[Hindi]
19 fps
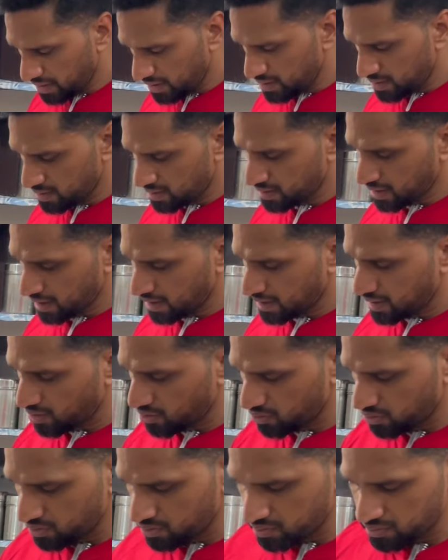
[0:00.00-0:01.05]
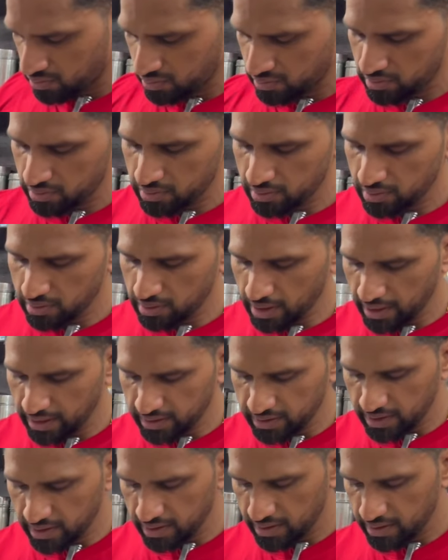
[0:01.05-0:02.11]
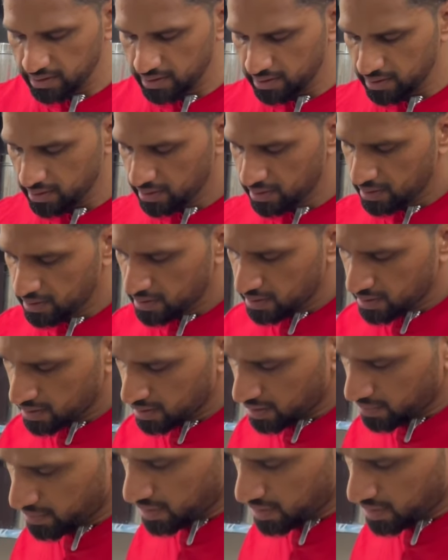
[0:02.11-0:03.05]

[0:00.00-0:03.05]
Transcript: मील डाल रहा हूँ राइस है अब